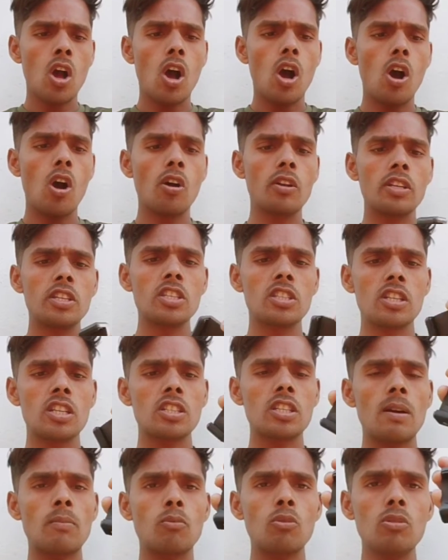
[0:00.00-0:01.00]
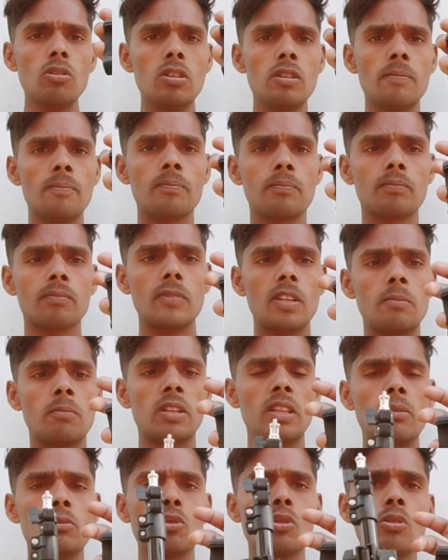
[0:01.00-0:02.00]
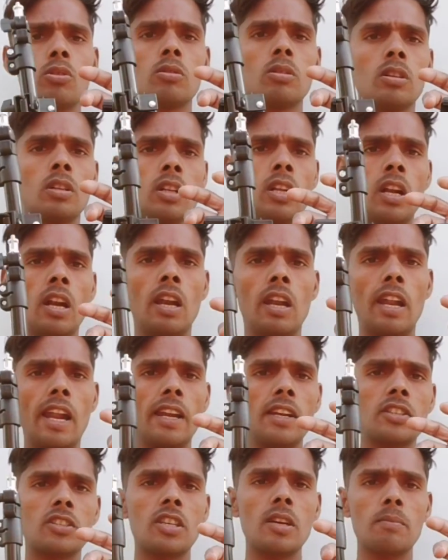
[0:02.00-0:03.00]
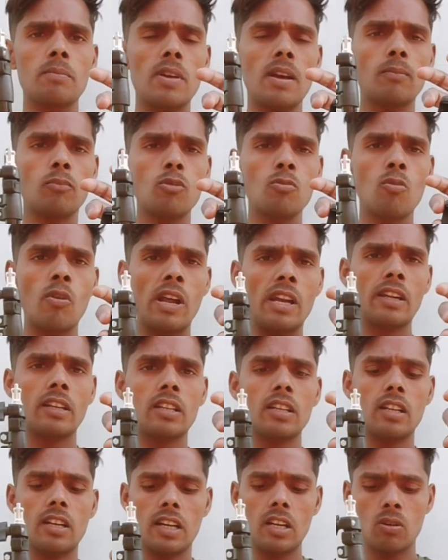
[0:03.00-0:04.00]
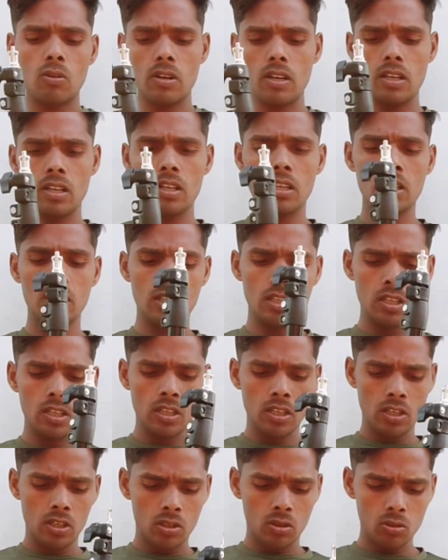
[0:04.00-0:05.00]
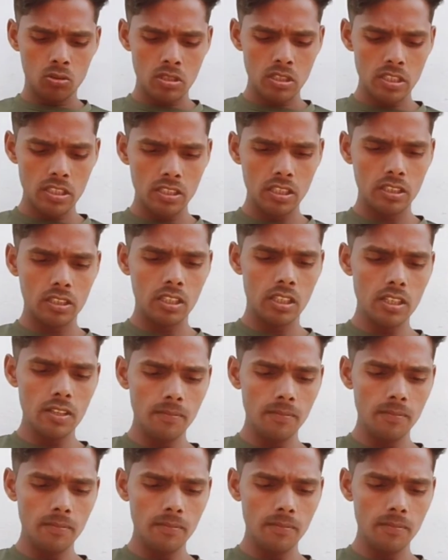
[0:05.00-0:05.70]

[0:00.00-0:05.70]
और इस तरह से आपको मतलब जो लैंडस्केप में आपको मोबाइल रख के लगाना होगा तो चलिए देखते हैं